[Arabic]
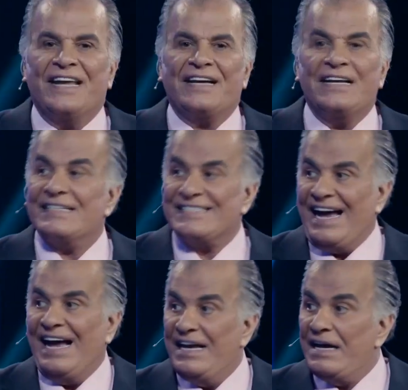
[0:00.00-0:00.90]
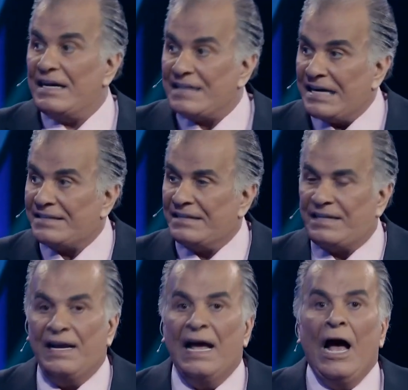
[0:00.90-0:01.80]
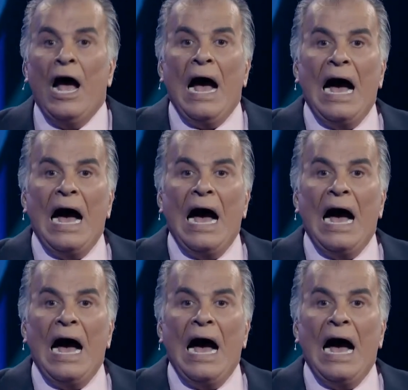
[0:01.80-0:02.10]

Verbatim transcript: سرقه صح اقطع, أقطع عليه